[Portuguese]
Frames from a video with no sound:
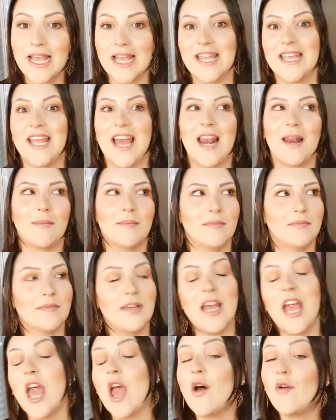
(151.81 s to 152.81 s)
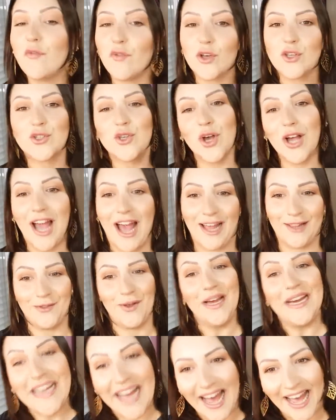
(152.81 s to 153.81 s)
E ela, eu vou socar
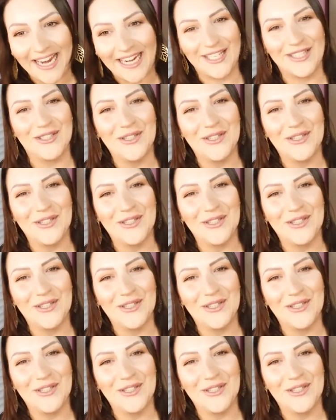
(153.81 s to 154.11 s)
tua cara,